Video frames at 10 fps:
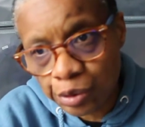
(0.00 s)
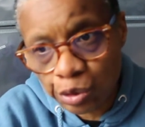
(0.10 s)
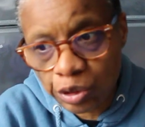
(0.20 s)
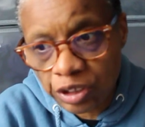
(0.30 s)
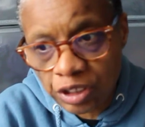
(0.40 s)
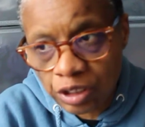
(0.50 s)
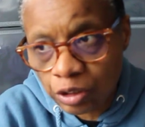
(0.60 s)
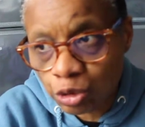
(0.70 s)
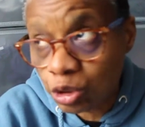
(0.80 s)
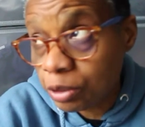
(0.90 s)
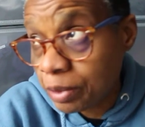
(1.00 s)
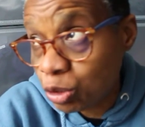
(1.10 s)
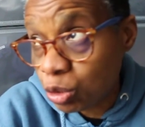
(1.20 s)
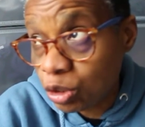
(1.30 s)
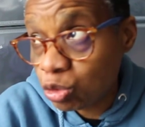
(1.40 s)
sur les entre guillemets
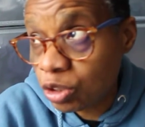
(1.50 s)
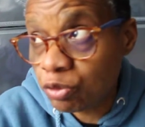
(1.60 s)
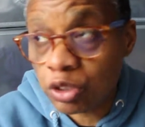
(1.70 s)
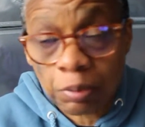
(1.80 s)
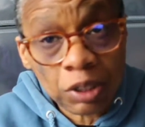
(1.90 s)
sur les comptes qui faisaient bien,